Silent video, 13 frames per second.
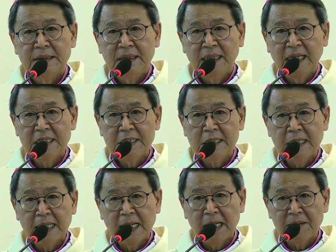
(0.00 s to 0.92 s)
những anh
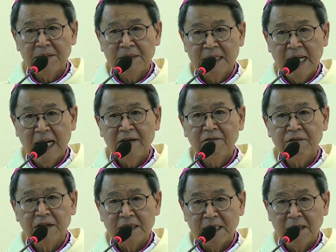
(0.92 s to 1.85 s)
chị em đang
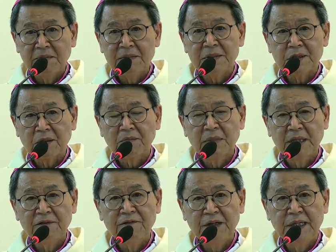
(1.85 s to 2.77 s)
phải nằm trong
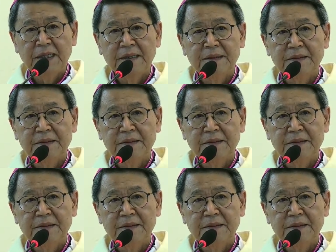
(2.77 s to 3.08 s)
bệnh viện